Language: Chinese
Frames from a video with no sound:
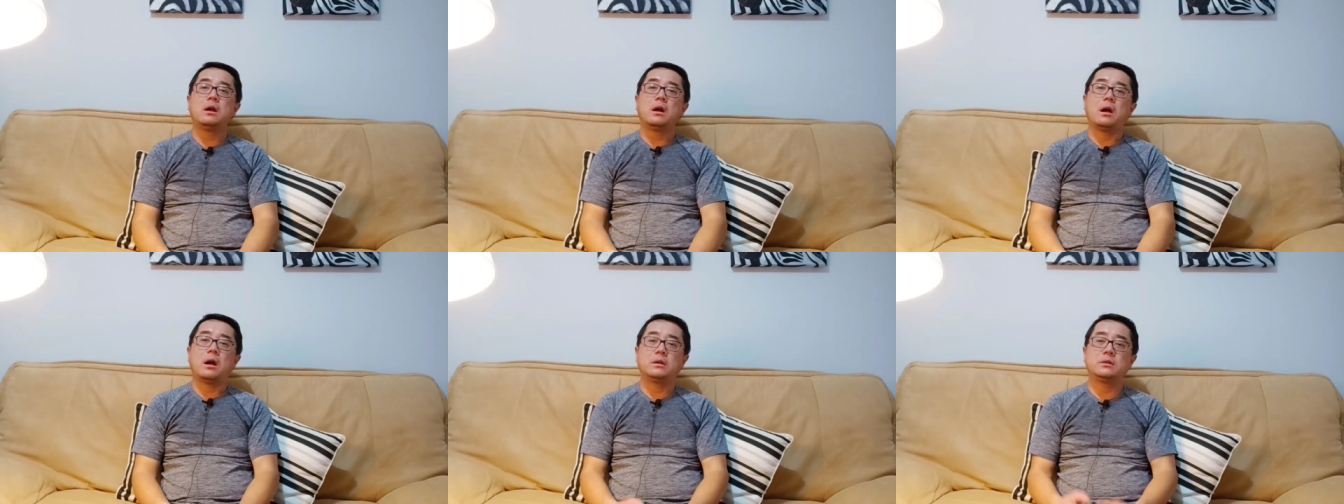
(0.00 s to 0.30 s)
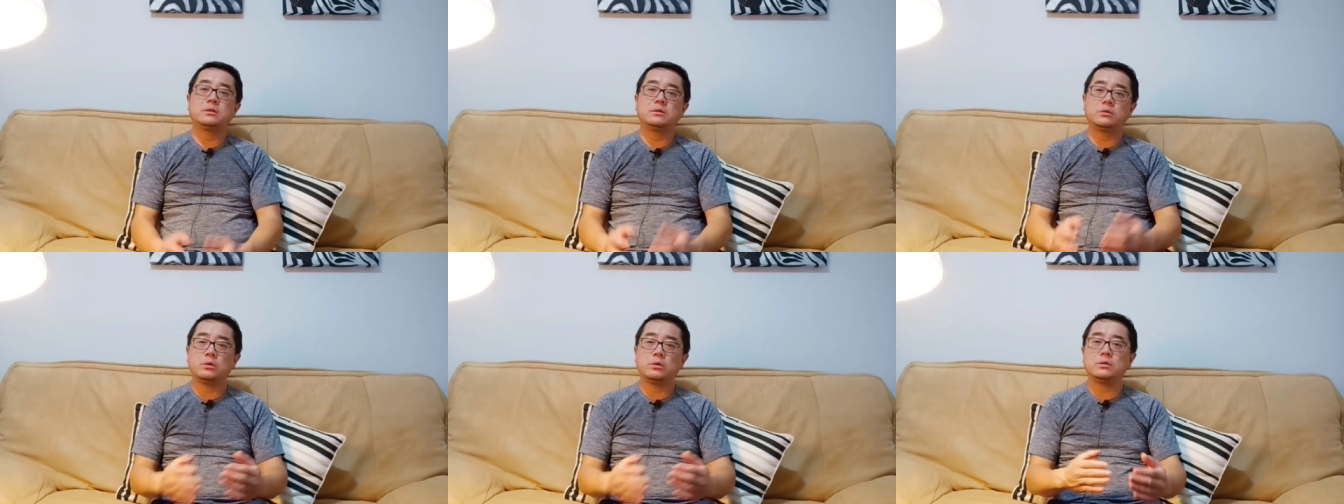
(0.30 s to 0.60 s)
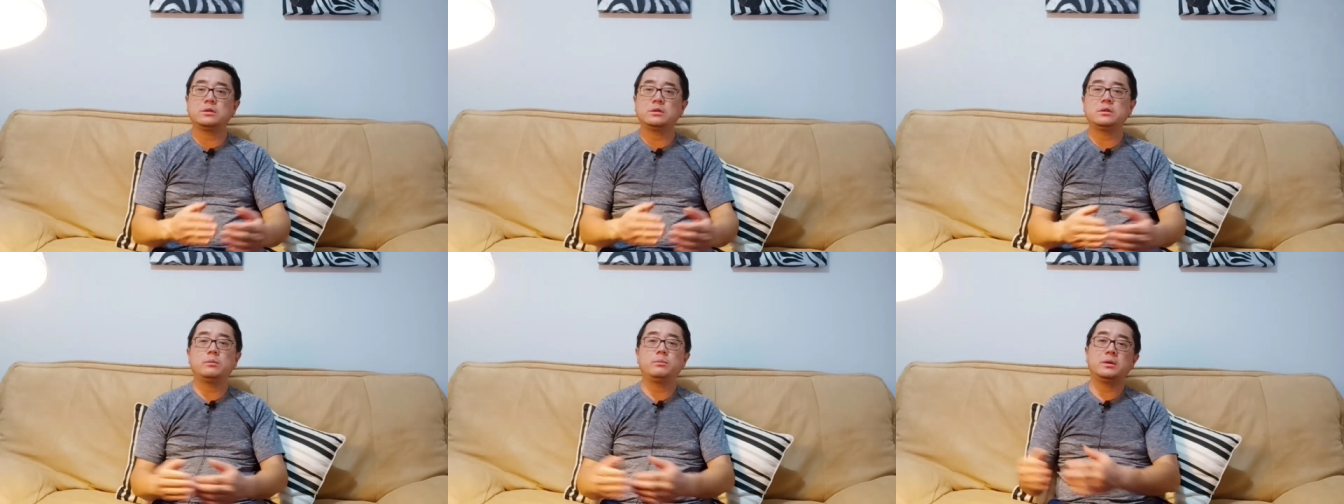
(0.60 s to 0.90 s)
而所有
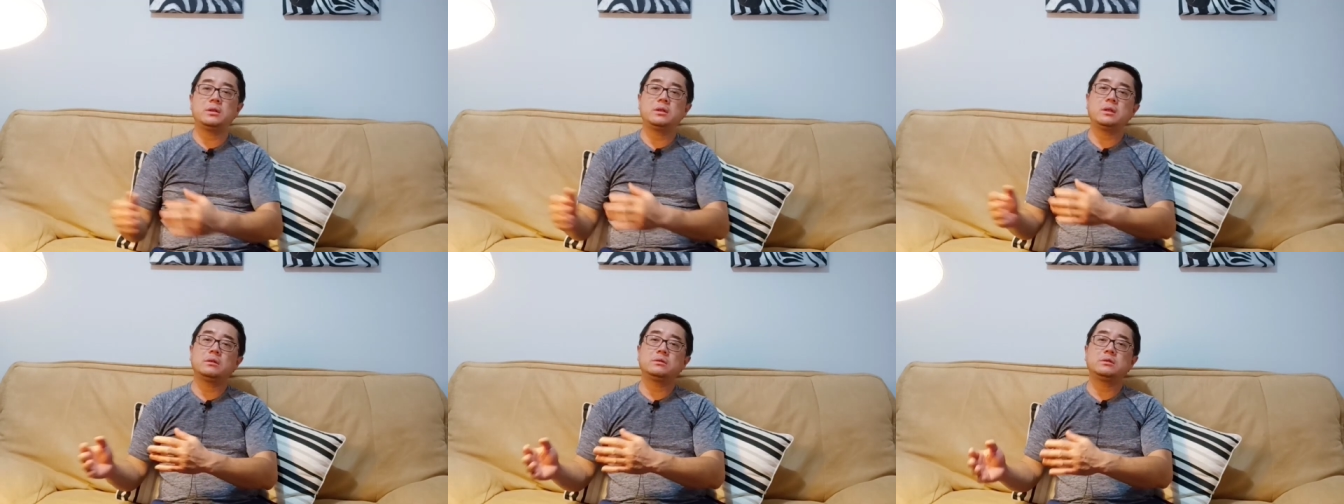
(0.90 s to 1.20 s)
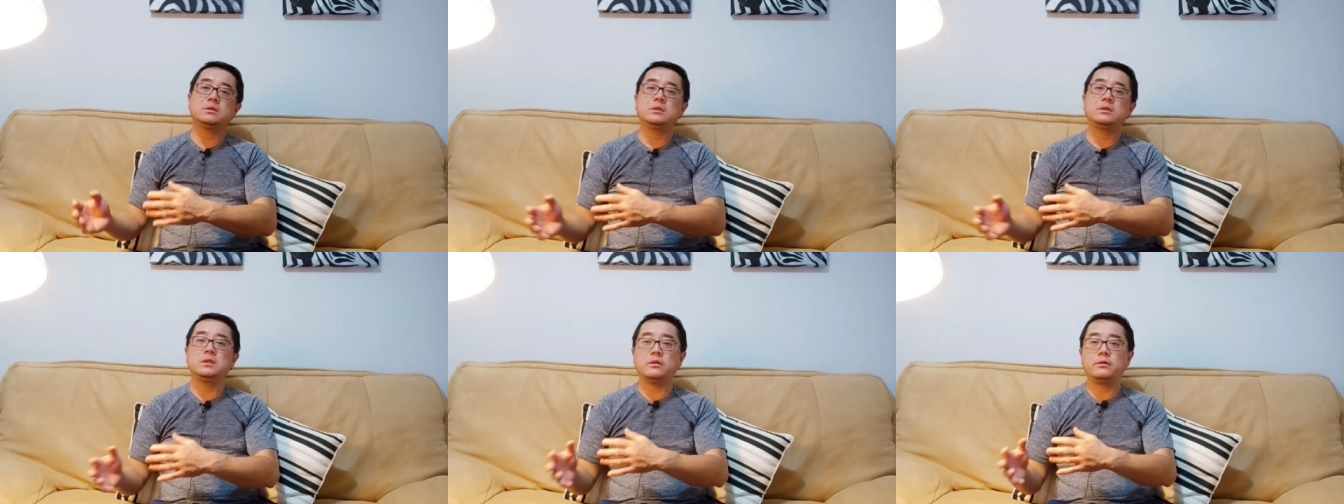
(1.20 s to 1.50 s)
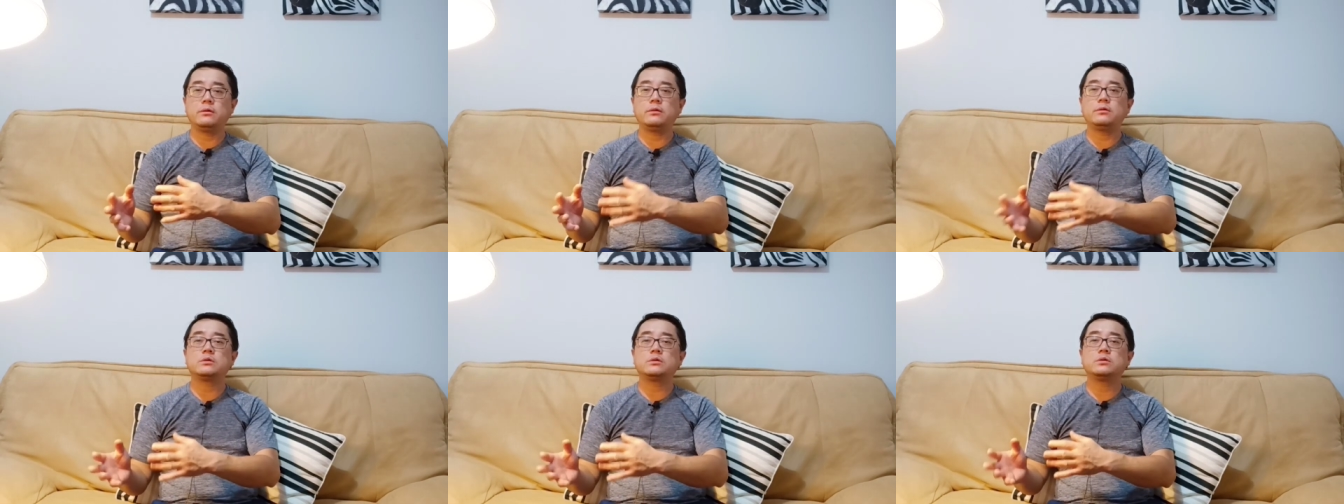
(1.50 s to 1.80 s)
这些比较起，你
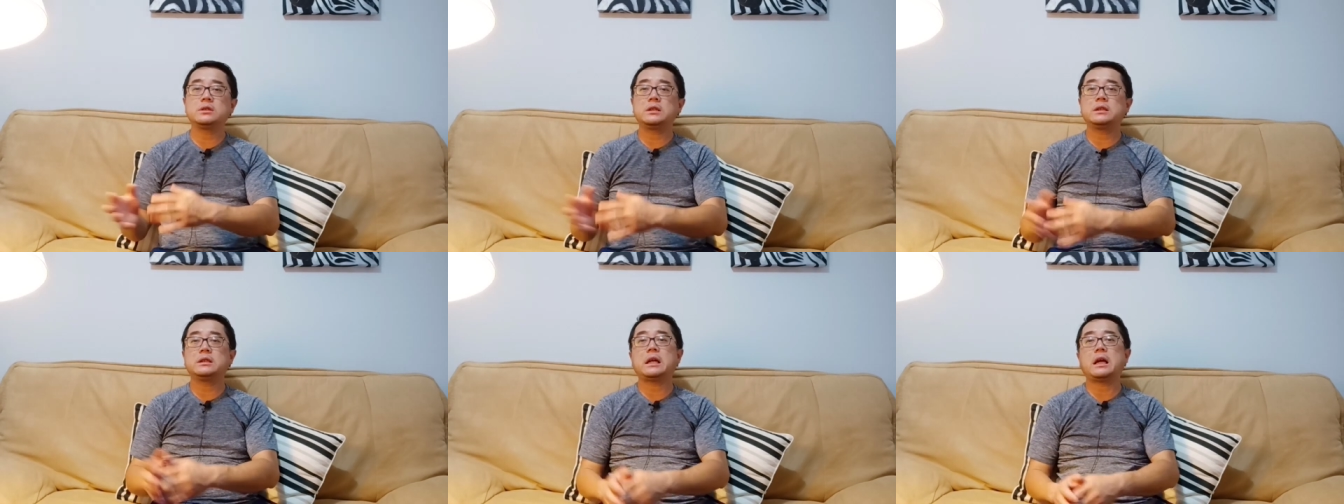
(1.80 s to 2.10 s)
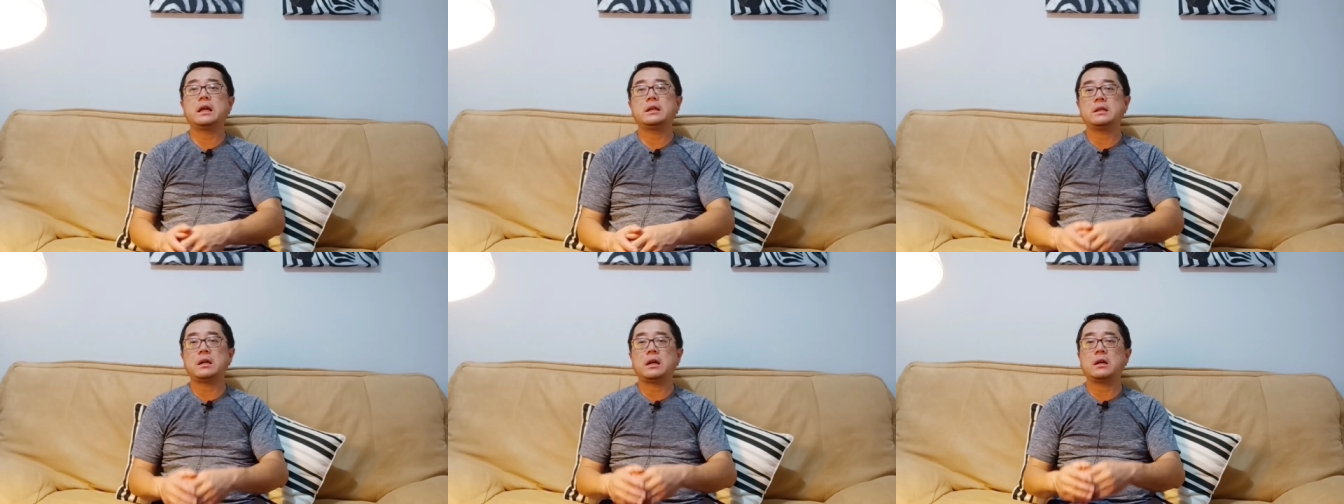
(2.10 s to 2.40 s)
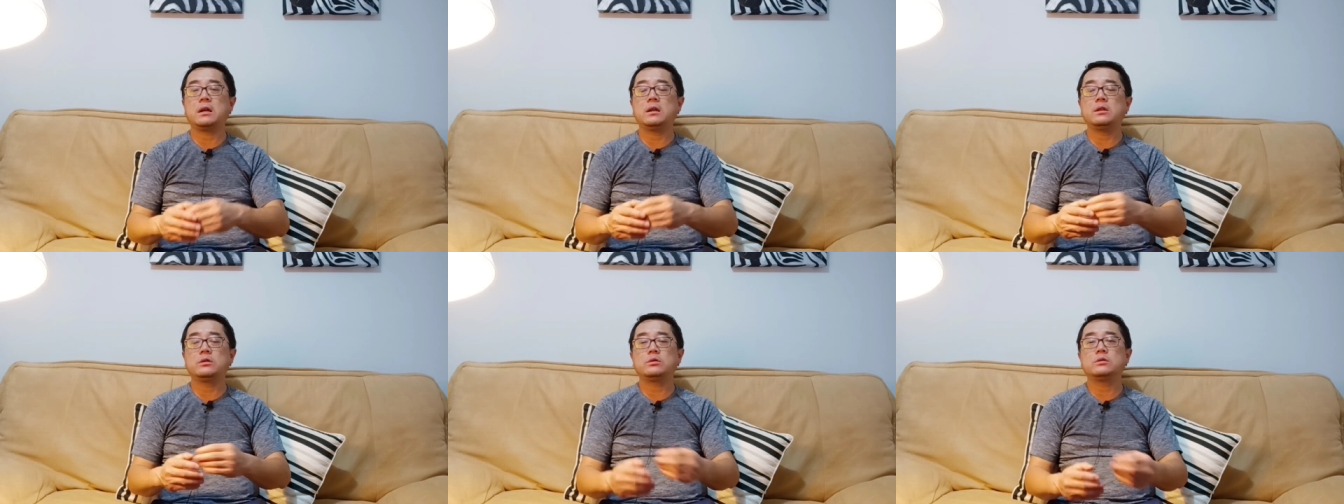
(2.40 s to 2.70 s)
付出这代价，
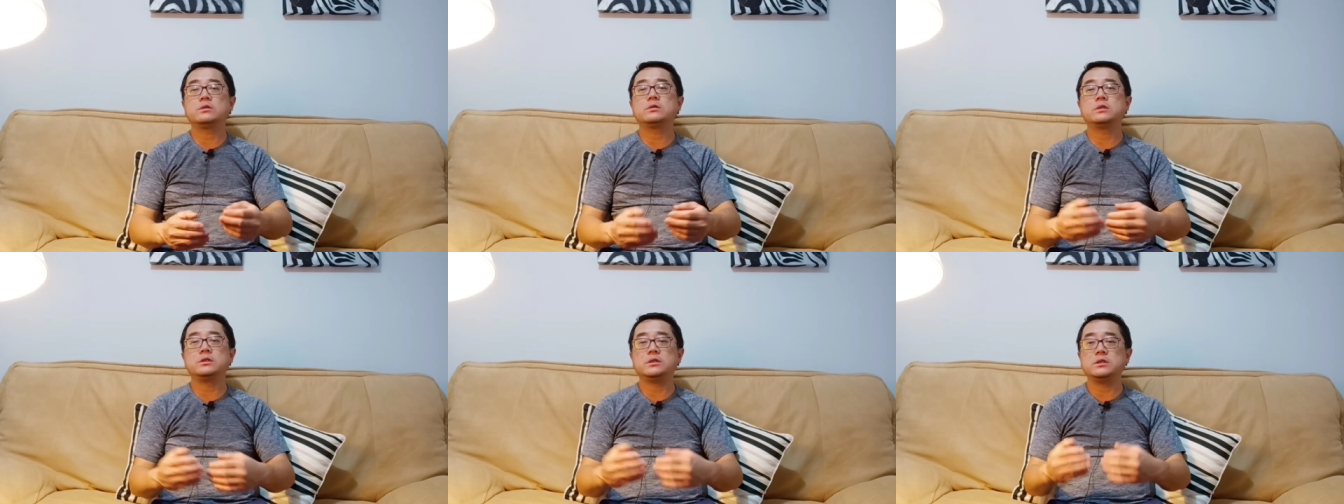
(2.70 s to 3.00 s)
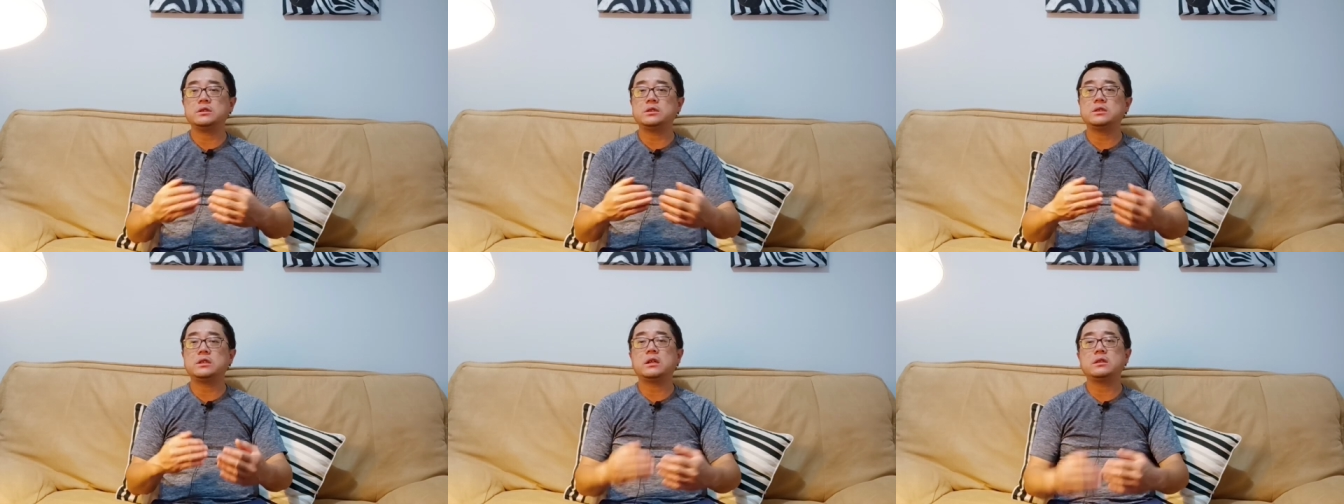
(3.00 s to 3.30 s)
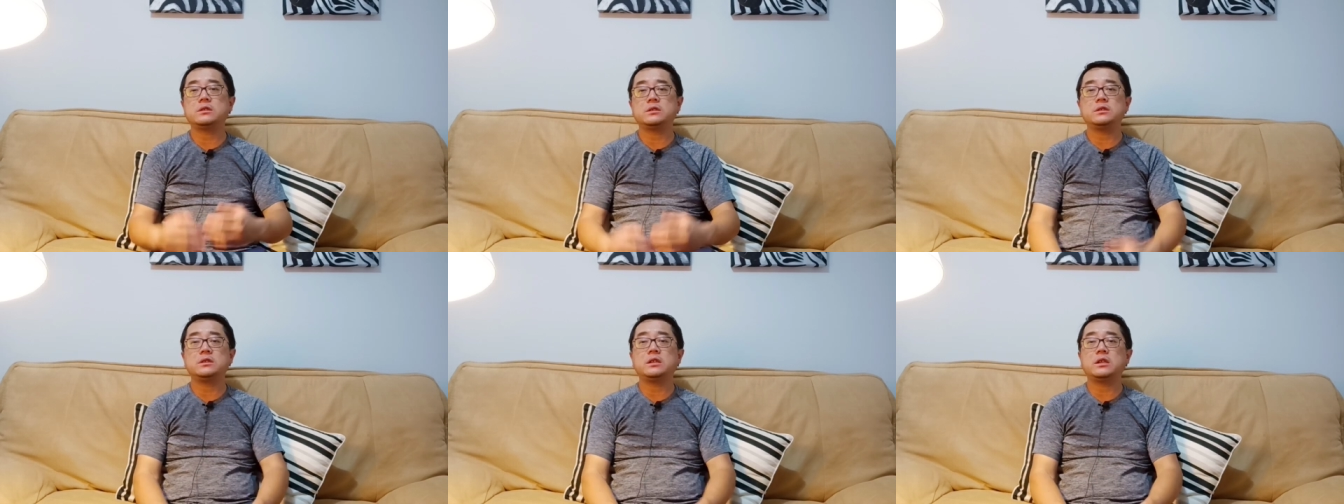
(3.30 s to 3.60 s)
可以说是已经相
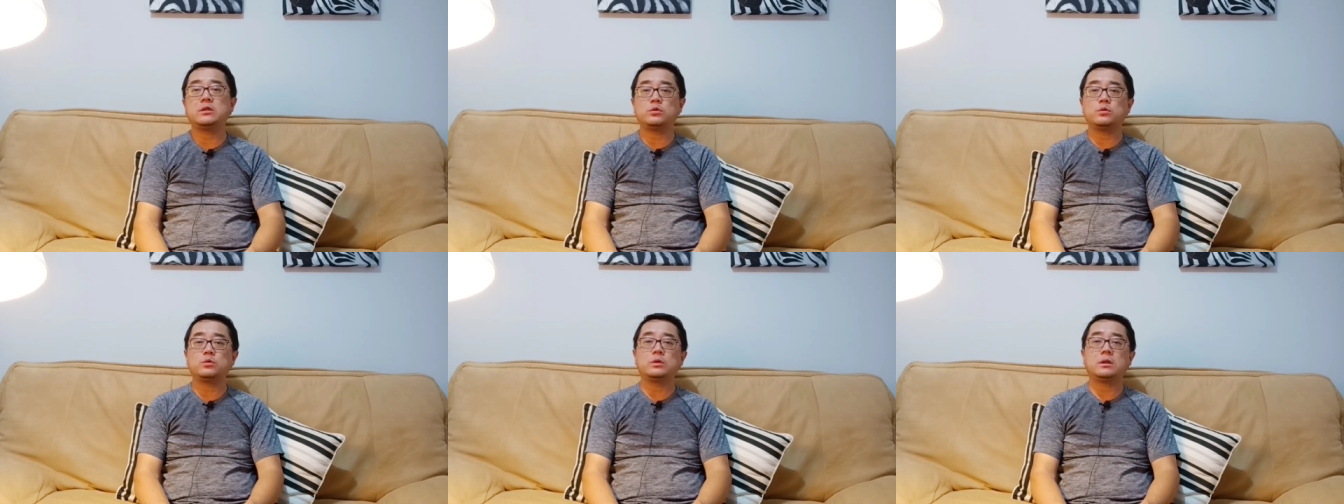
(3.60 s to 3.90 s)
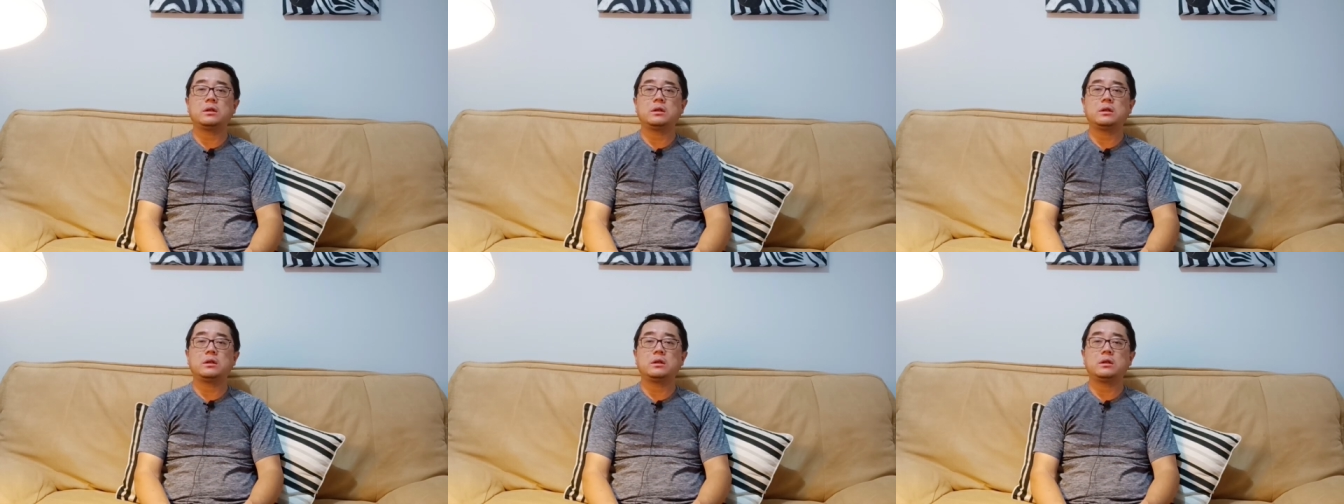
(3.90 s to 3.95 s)
形见绌。